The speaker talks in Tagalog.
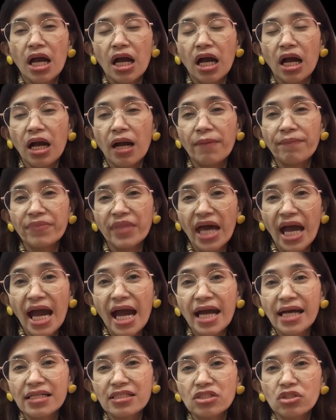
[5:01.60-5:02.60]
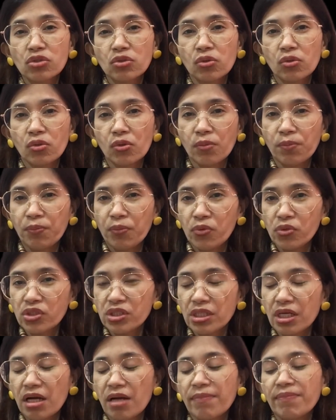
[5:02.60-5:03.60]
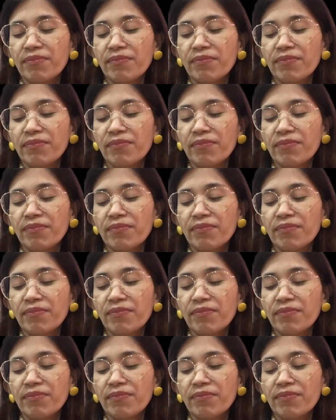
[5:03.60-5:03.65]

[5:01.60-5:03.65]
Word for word: um, aso o pusa